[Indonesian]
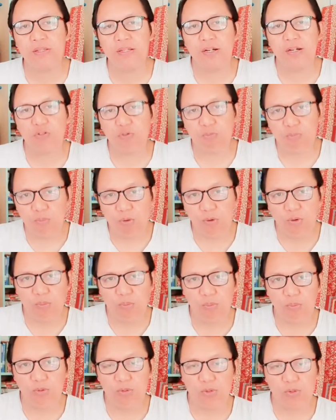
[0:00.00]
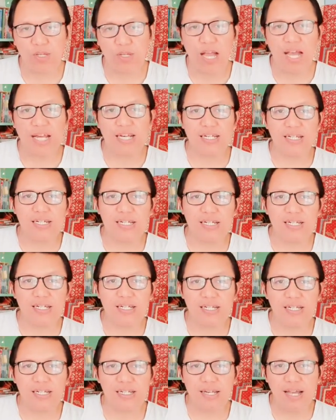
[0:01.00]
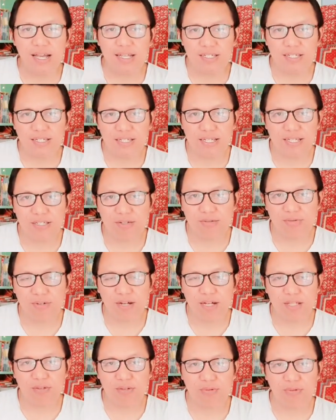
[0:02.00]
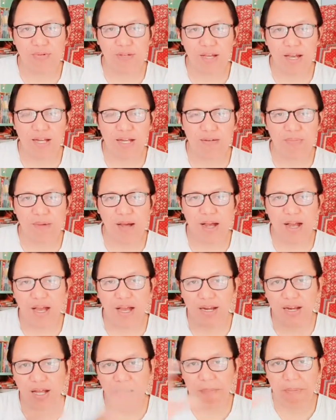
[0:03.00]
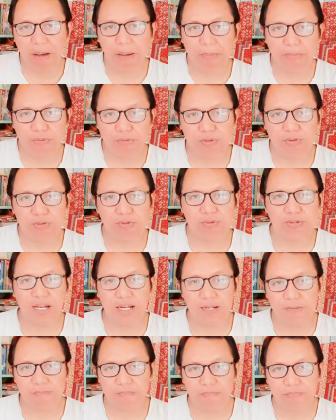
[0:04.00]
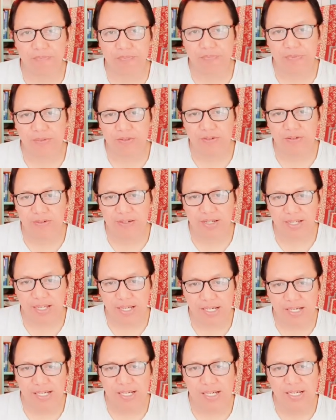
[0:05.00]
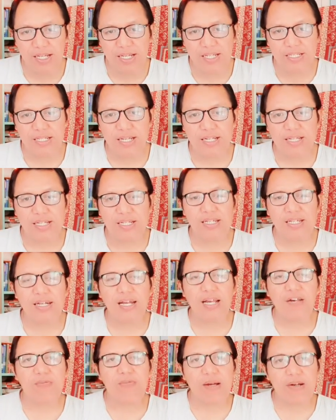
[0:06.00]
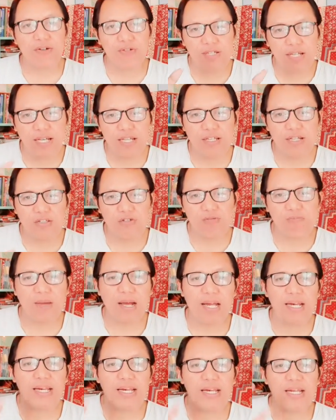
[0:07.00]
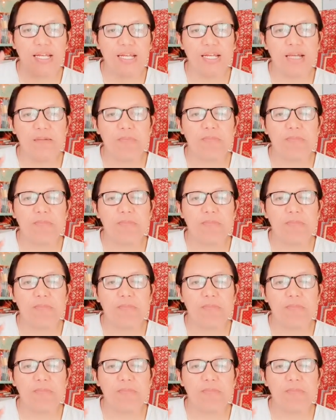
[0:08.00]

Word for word: Rupuk doyan, nasi juga doyan, makan apapun doyan. Oke ya. Jadi kalau manusia yaitu pandai